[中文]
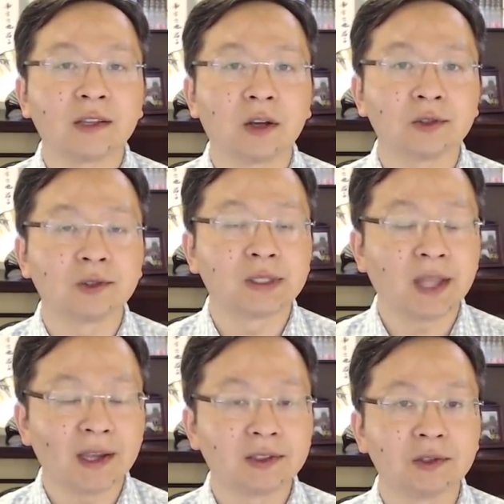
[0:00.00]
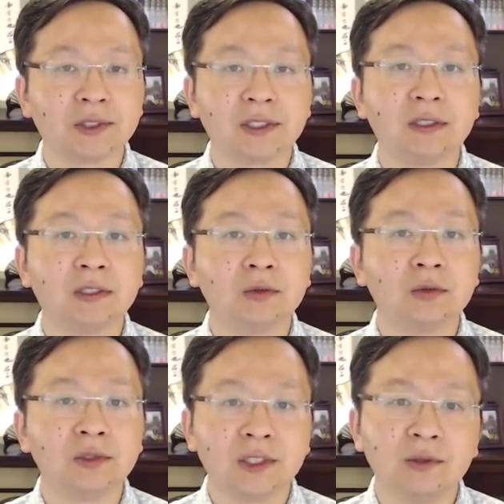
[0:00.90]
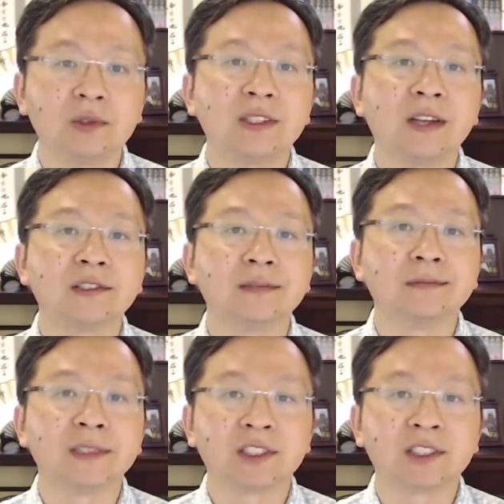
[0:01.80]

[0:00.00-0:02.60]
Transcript: 小说泰斗级的人物金庸先生